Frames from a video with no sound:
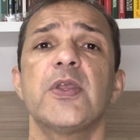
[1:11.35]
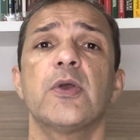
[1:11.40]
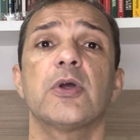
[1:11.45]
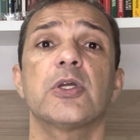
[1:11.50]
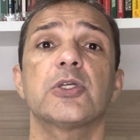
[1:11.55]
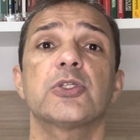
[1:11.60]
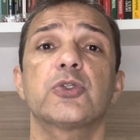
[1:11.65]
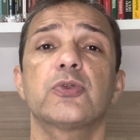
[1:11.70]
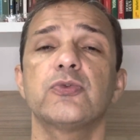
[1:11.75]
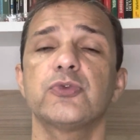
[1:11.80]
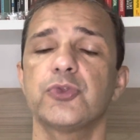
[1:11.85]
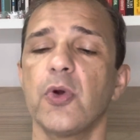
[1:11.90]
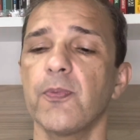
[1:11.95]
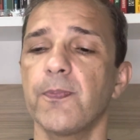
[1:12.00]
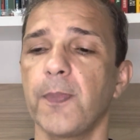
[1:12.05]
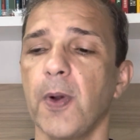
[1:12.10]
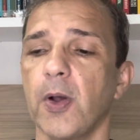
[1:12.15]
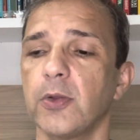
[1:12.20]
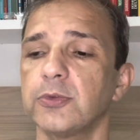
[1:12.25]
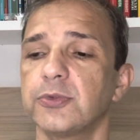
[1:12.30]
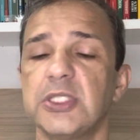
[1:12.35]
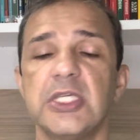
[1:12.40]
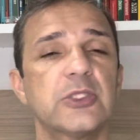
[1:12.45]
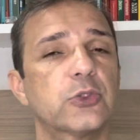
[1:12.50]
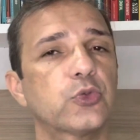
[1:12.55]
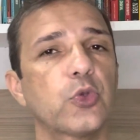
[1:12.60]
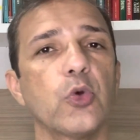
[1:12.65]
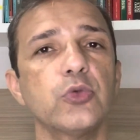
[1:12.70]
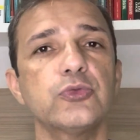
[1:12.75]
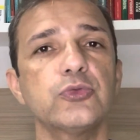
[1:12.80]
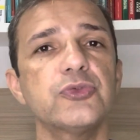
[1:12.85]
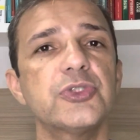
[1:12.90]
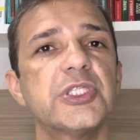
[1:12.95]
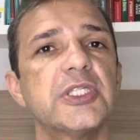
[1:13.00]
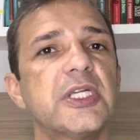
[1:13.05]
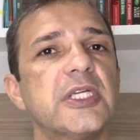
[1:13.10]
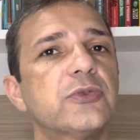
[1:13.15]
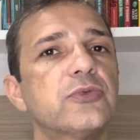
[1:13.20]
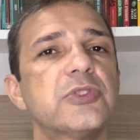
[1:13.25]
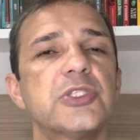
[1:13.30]
Acho que o João Paulo tem todo o
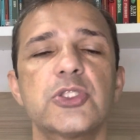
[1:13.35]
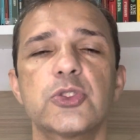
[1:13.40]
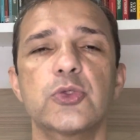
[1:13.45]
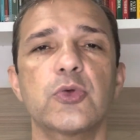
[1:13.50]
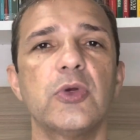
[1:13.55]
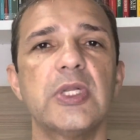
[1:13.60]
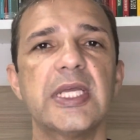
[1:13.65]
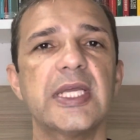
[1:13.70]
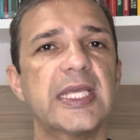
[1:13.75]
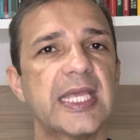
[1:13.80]
direito de escolher